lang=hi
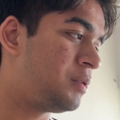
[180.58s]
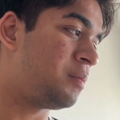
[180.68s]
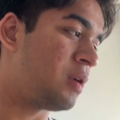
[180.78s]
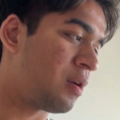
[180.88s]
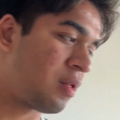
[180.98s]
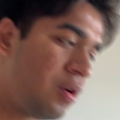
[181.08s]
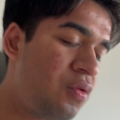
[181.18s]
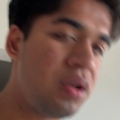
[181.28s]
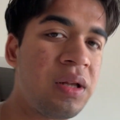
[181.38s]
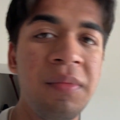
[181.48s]
जब घर से
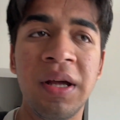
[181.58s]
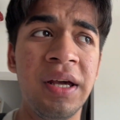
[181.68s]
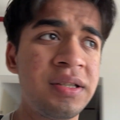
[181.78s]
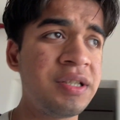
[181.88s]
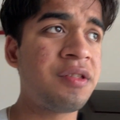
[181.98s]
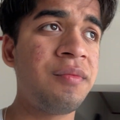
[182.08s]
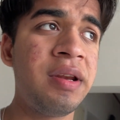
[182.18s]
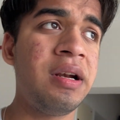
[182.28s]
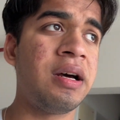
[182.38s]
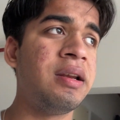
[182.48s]
आऊंगा तब एक चीज तो
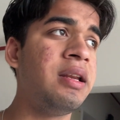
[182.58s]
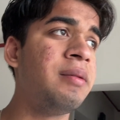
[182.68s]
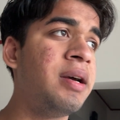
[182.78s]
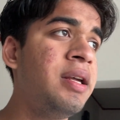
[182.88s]
मैंने ठान लिया भाई